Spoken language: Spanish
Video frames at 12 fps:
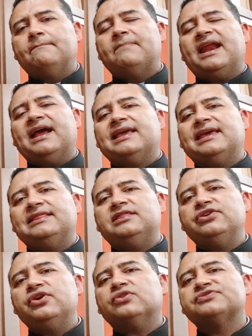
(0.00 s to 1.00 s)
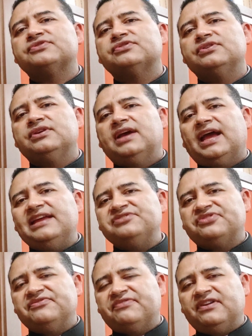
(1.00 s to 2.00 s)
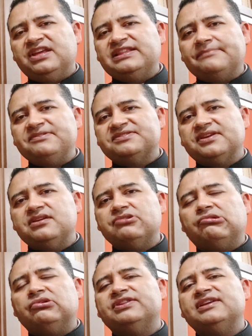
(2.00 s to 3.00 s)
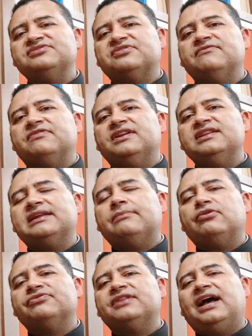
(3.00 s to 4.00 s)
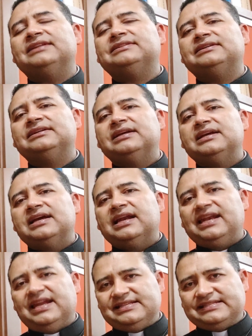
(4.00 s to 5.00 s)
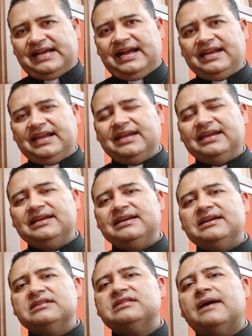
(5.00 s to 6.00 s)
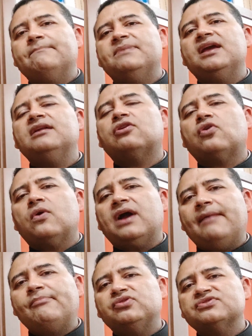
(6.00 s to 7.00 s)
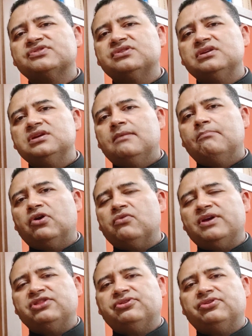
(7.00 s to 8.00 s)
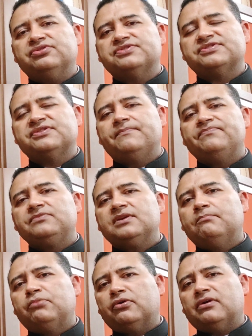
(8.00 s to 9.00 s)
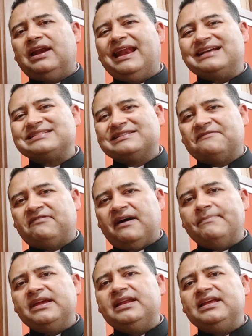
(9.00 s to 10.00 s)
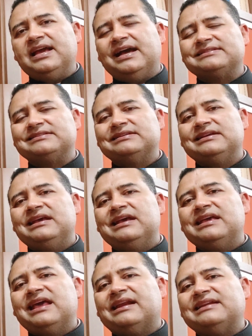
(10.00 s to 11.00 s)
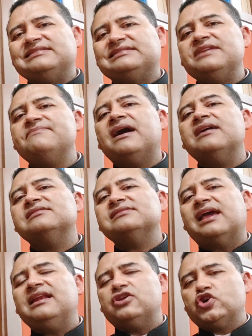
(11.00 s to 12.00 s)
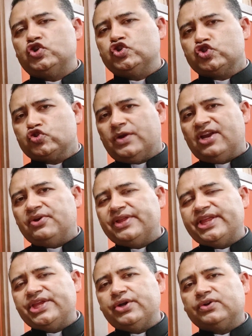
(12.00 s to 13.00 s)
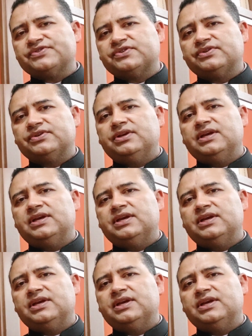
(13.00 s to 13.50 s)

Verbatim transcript: para que Dios, en su infinita misericordia, en su infinita bondad, les sane. También rogamos por nuestros, por las familias que reciban el consuelo de Dios